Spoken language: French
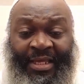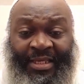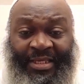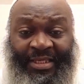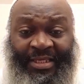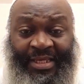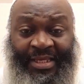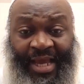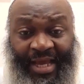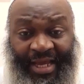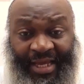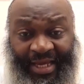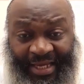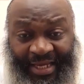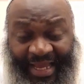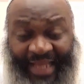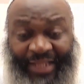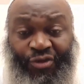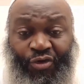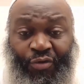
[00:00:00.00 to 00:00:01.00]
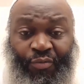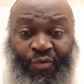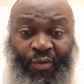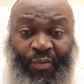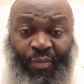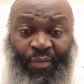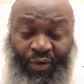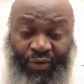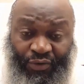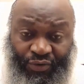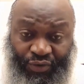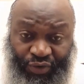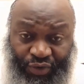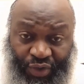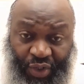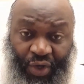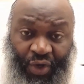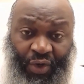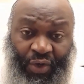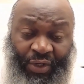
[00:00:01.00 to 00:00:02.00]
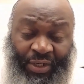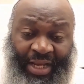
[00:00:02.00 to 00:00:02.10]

Il y a quatre moments dans